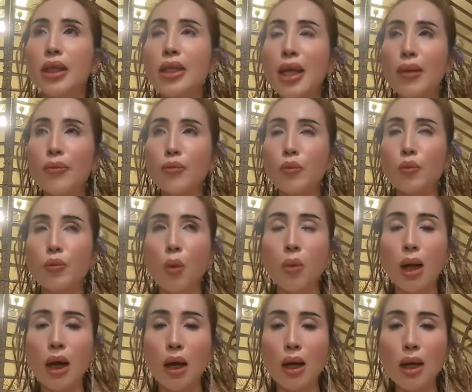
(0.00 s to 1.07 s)
chỉ đi em
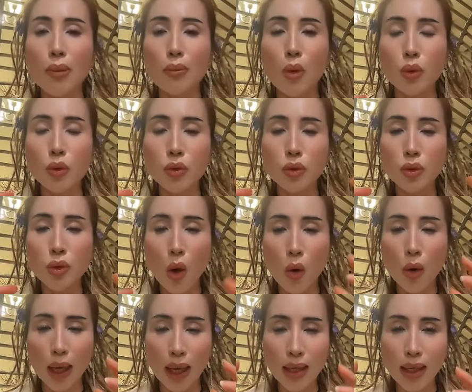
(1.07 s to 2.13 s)
bận là một
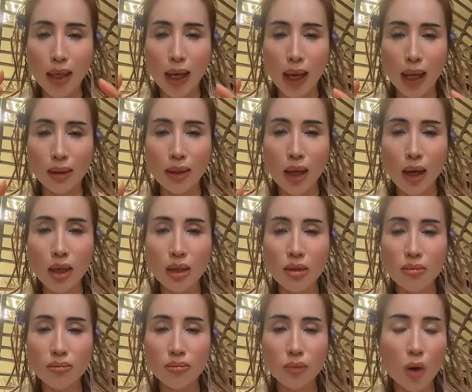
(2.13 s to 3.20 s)
xô ghẹ vậy nè tới